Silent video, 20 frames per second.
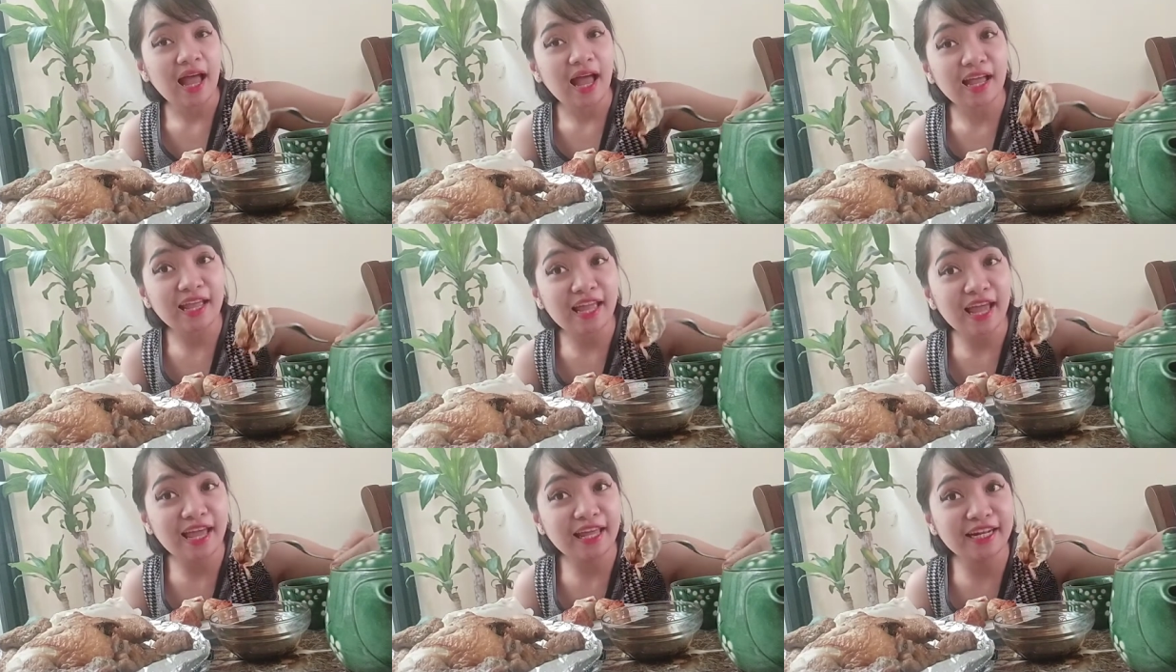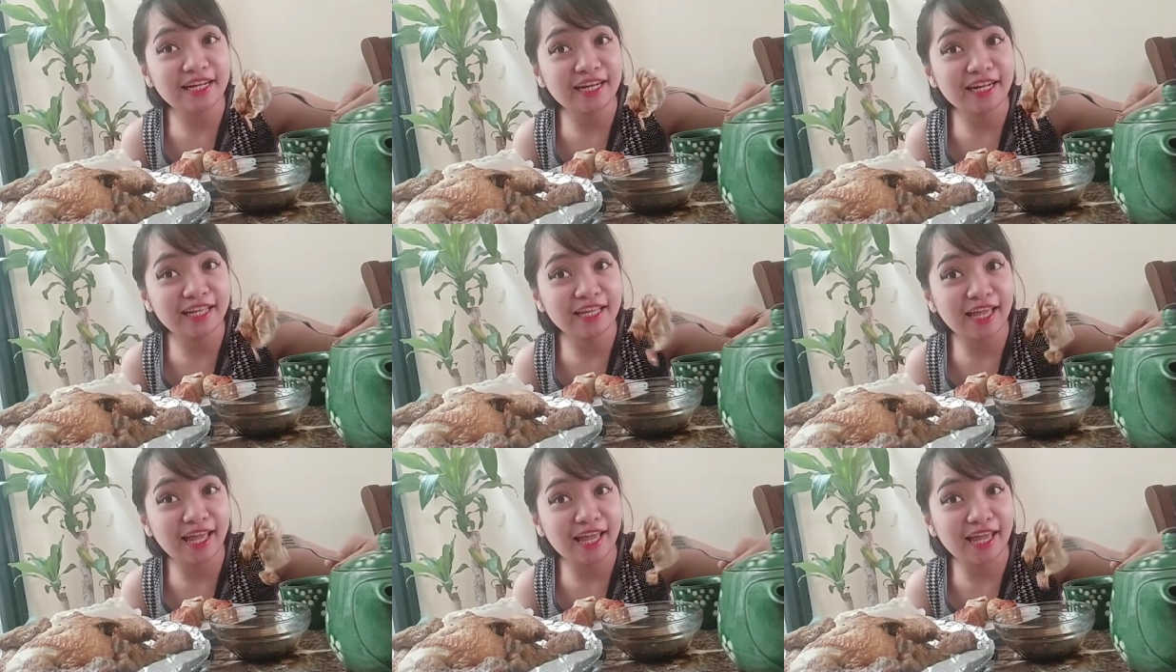Again and
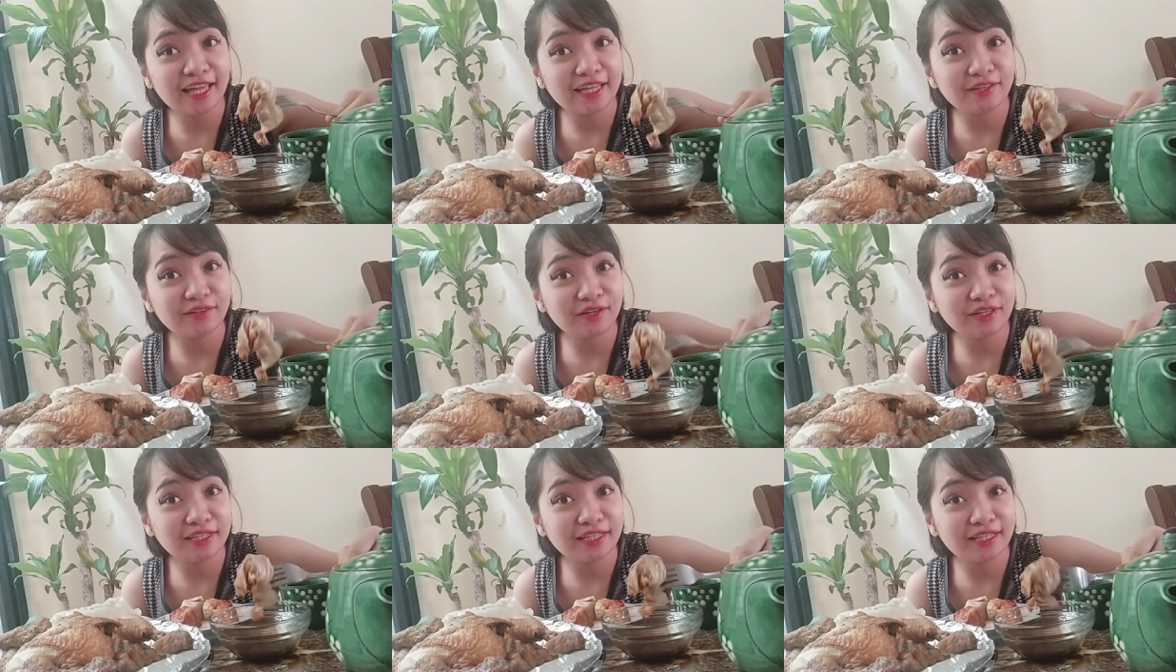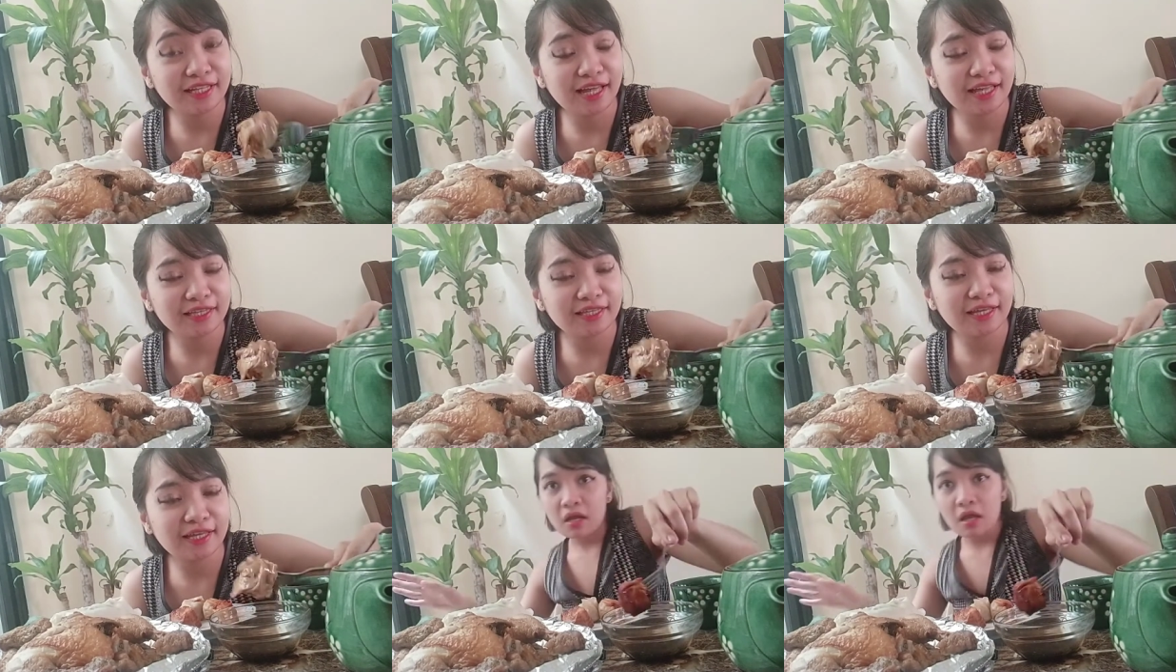again, ulitin
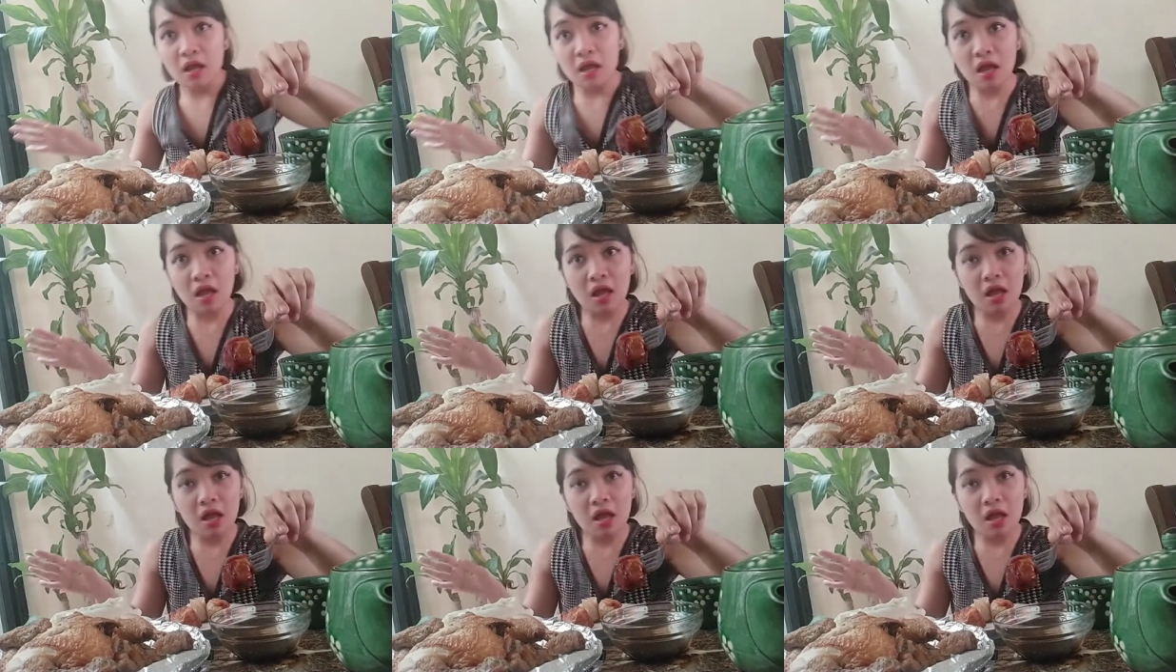natin.